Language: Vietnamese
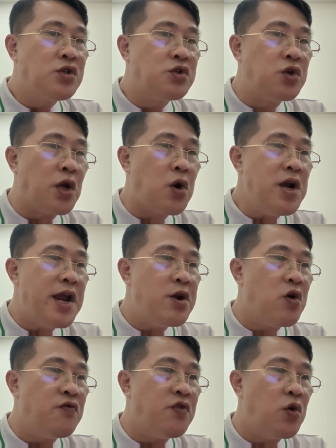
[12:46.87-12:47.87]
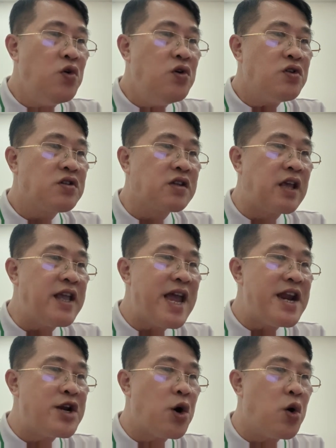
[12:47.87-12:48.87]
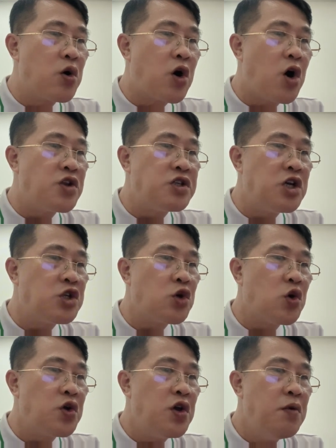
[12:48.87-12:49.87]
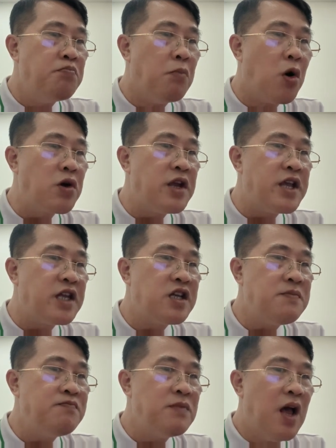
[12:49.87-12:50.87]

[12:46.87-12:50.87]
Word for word: Chuyện có lệnh hồ vũ, thế gian lệnh hồ còn chưa cho tôi một lời giải thích,